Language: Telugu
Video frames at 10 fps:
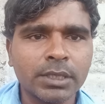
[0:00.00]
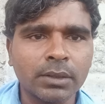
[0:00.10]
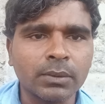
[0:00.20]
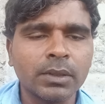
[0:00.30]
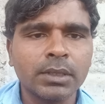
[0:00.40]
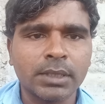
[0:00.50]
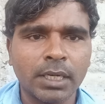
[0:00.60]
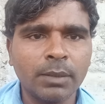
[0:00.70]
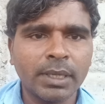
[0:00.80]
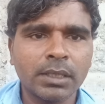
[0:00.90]
ఇచ్చారు సరే
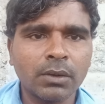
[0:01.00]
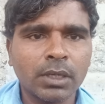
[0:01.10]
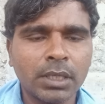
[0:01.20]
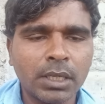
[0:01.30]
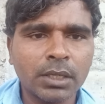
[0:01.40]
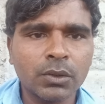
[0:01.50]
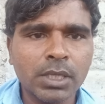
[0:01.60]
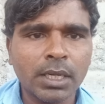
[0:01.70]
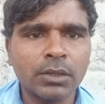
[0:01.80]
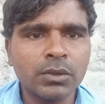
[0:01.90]
ఈ మధ్యలో ఒక నెల రోజుల
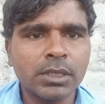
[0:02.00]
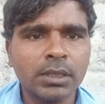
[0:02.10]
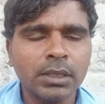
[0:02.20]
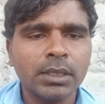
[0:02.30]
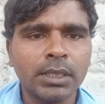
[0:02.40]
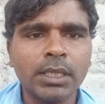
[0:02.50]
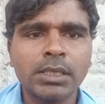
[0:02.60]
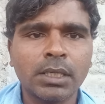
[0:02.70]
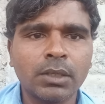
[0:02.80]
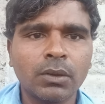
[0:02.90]
కానుంచి ఈ
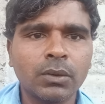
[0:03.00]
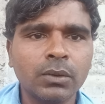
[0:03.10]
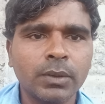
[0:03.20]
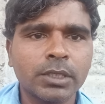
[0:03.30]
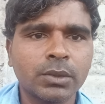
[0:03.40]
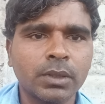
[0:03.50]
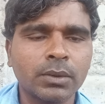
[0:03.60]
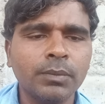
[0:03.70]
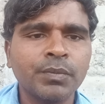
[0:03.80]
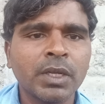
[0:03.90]
ఇన్సెంటివ్లు
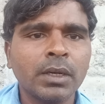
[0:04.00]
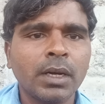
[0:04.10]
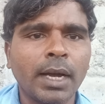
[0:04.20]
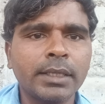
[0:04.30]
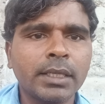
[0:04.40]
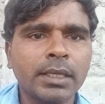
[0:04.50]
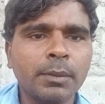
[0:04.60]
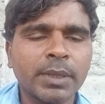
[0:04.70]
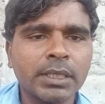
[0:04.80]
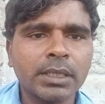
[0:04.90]
వేస్తున్నారు అయితే
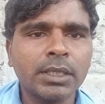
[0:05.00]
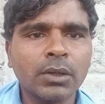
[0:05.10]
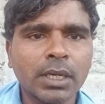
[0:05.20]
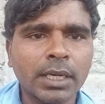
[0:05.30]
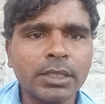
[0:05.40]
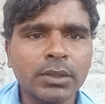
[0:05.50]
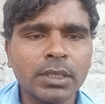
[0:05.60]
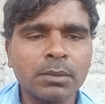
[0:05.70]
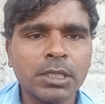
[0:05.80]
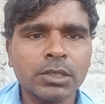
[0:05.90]
ప్రతి ఒక్క రైతుకి
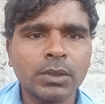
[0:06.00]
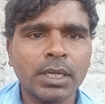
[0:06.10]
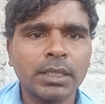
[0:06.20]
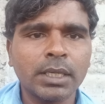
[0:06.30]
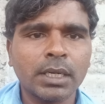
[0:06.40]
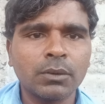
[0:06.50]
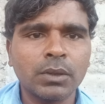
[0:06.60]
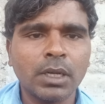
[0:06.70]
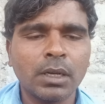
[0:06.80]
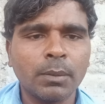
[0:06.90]
ఏం చేస్తున్నారంటే ఇక్కడ
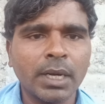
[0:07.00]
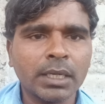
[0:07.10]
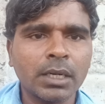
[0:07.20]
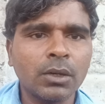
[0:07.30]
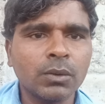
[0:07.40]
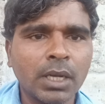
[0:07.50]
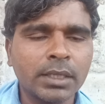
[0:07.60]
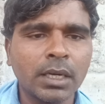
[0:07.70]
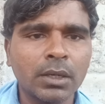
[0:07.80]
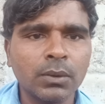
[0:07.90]
ఉన్న మార్కెట్లో ఉన్న
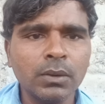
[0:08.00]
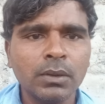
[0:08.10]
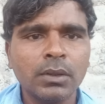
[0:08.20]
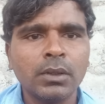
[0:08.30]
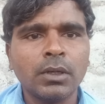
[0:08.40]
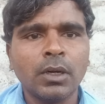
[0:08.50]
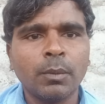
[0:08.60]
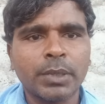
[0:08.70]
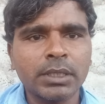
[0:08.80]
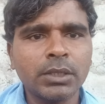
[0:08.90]
అధికారులు
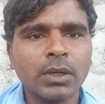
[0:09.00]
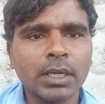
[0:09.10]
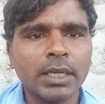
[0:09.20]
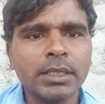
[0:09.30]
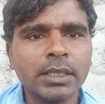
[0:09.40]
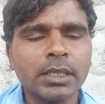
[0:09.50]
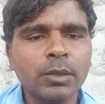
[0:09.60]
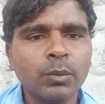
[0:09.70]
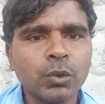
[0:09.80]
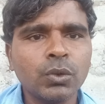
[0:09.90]
ప్రతి ఒక్క రైతుకి
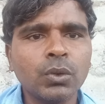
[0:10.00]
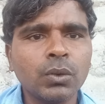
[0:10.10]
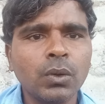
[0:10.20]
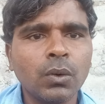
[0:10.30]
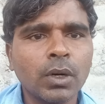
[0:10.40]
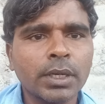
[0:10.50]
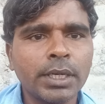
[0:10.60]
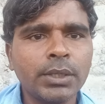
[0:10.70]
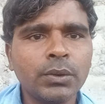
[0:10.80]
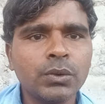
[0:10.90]
ముందు ఒక
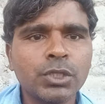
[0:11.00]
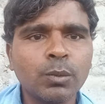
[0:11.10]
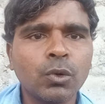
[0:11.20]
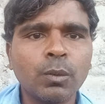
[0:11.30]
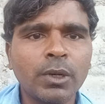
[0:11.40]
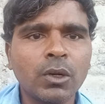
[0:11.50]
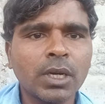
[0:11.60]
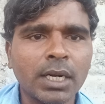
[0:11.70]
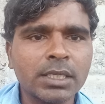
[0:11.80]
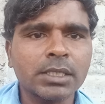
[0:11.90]
రెండు నుంచి మూడు బిల్లులు
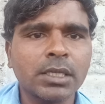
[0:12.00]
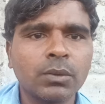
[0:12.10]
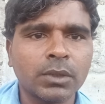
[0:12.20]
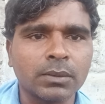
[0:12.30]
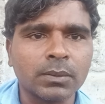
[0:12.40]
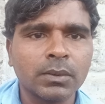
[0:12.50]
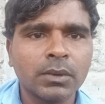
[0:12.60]
కట్ చేస్తూ ఉన్నారు